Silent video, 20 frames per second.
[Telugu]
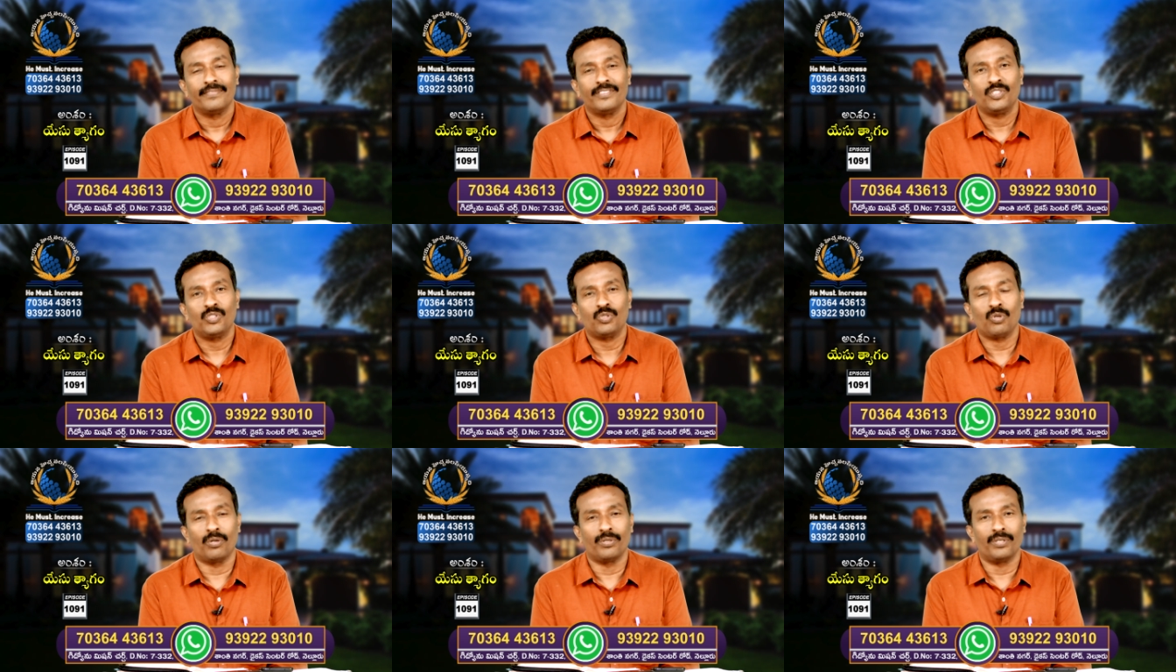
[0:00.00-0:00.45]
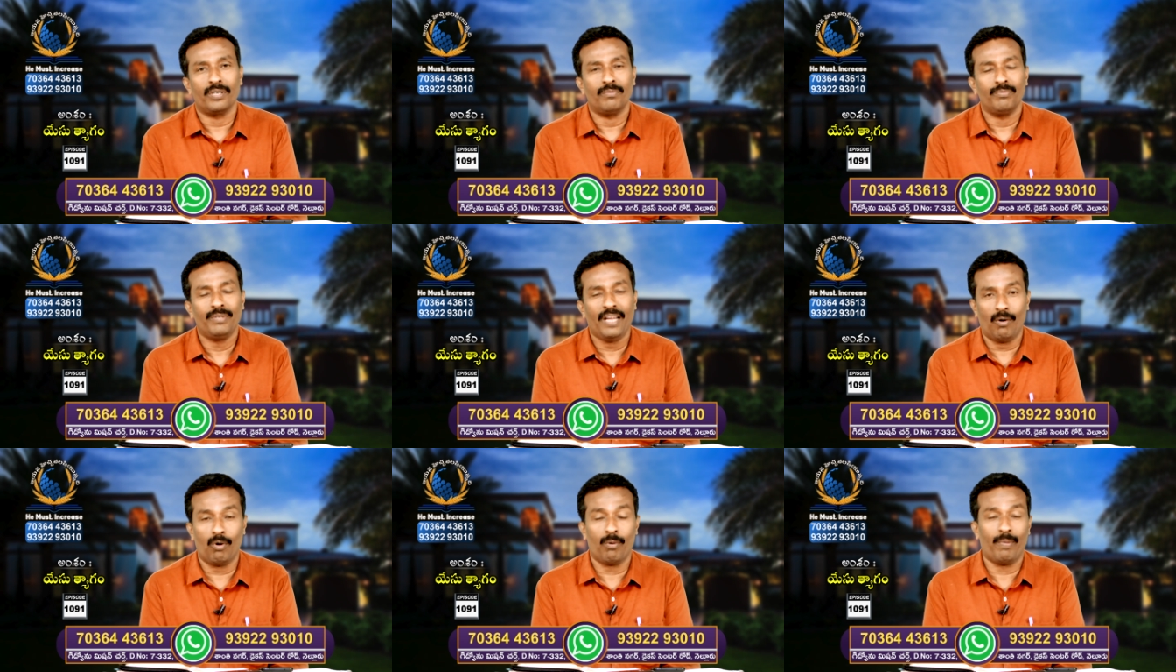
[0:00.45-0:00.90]
స్తోత్రం
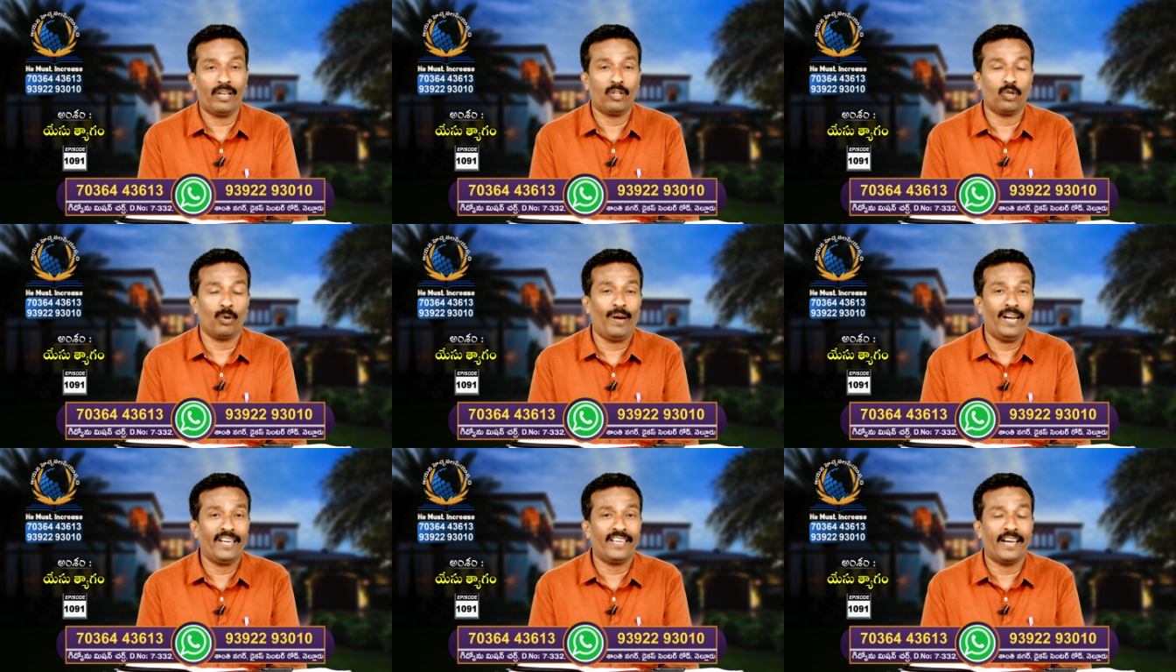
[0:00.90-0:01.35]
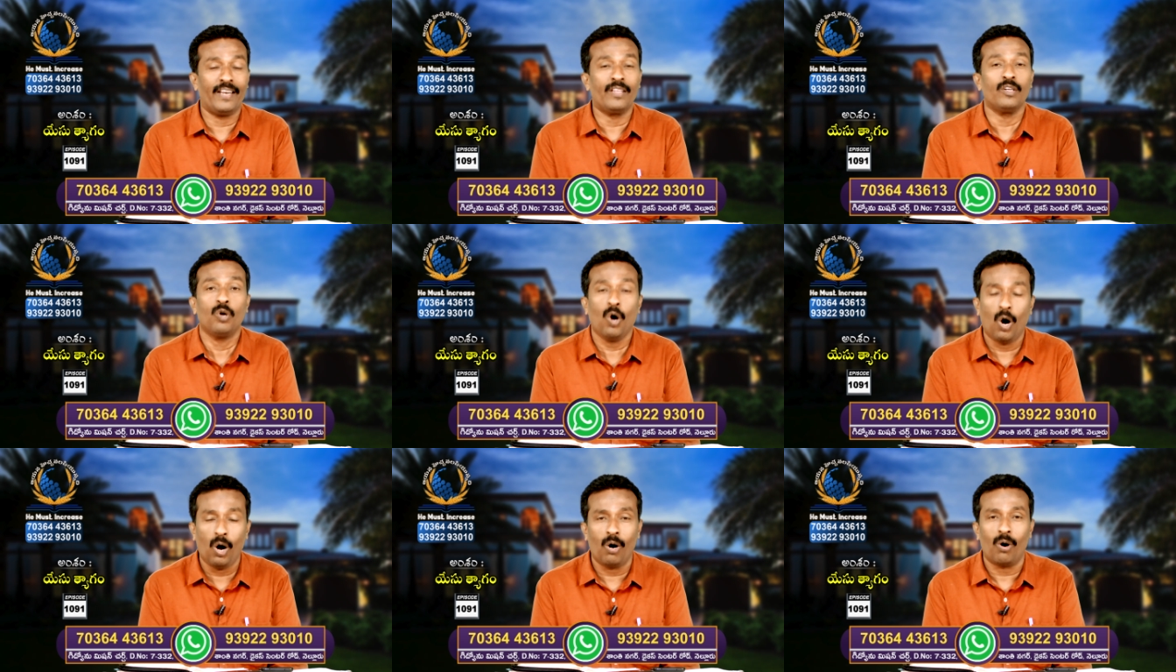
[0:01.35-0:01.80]
దేవుడు మనతో
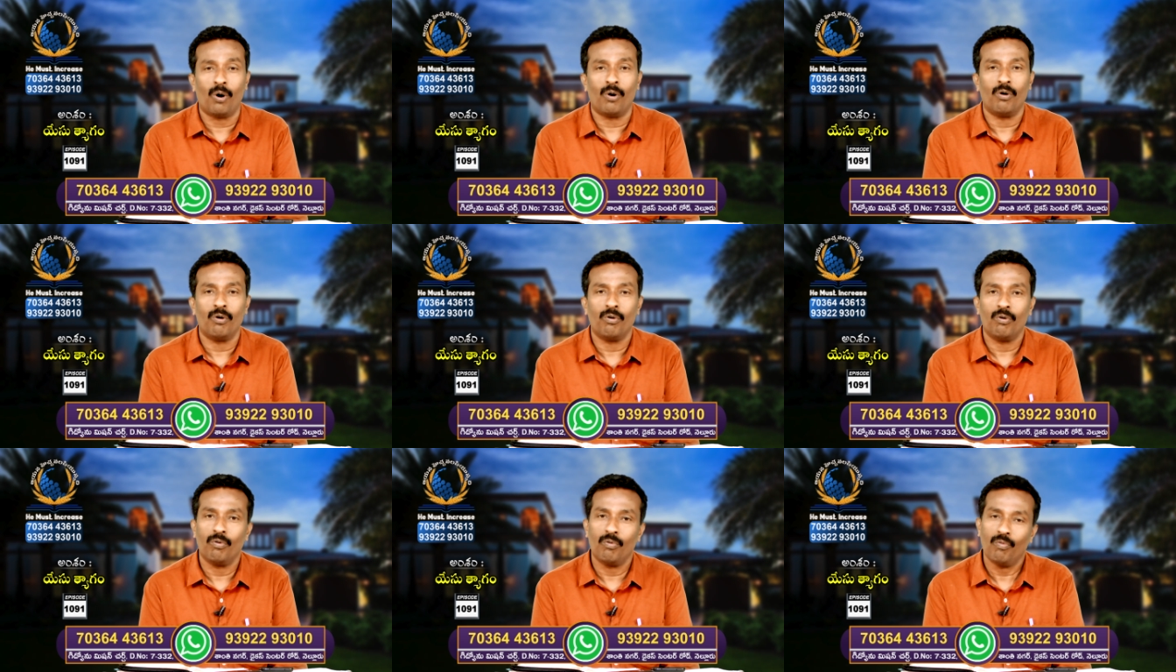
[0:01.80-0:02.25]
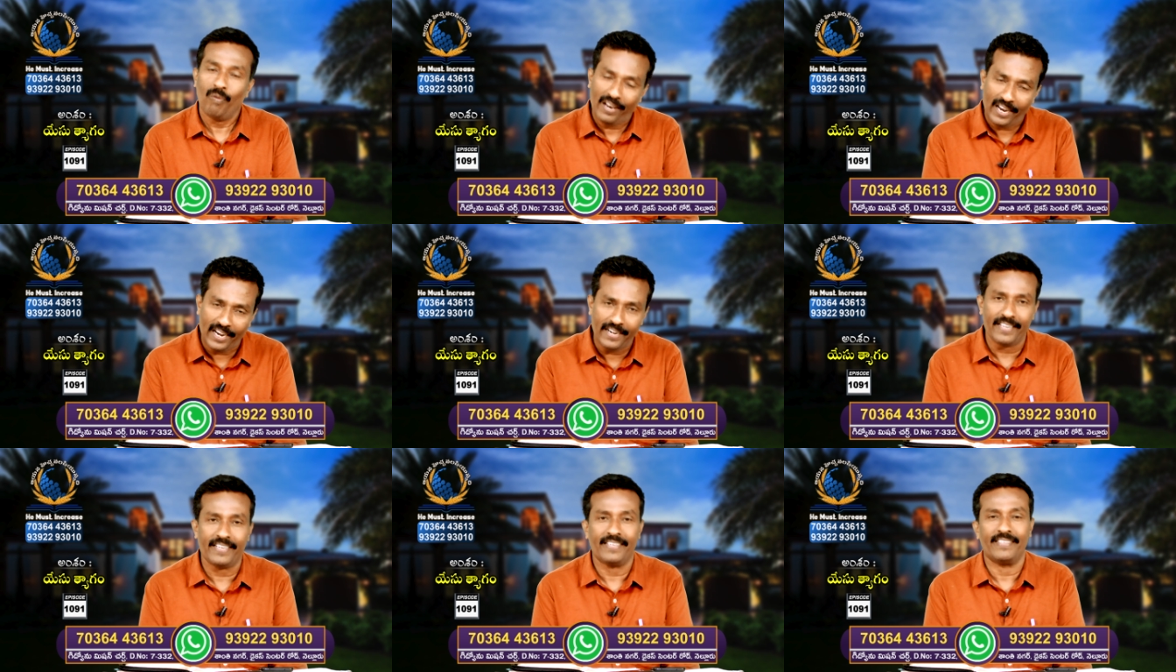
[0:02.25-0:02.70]
మాట్లాడేది గో
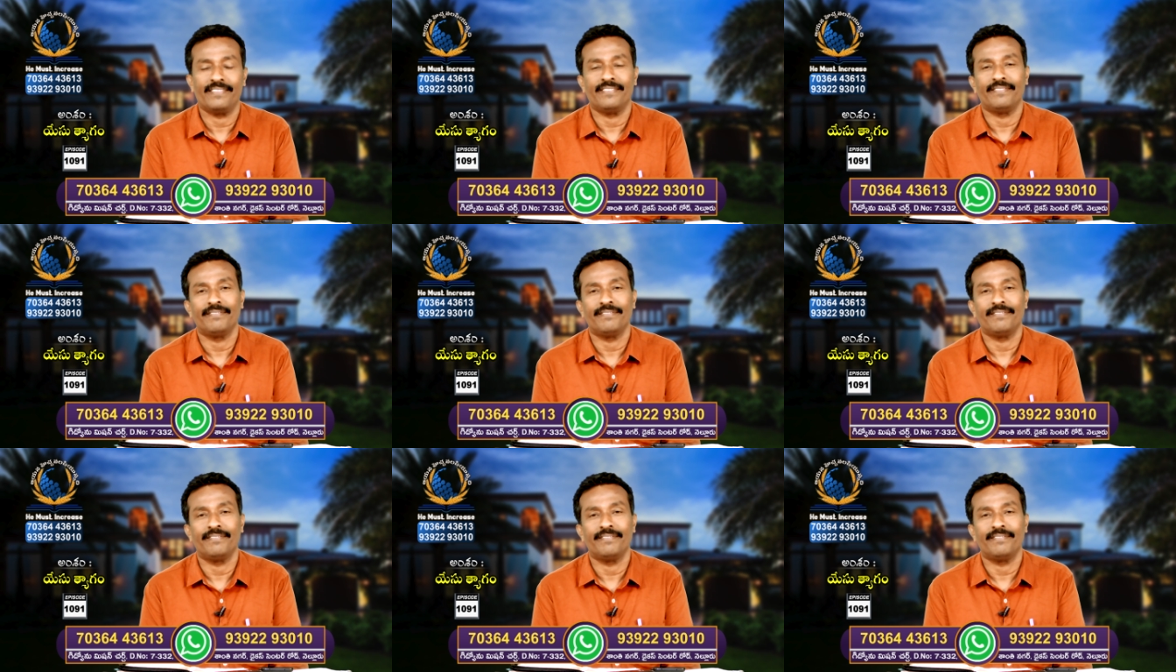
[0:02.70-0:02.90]
వెళ్ళండి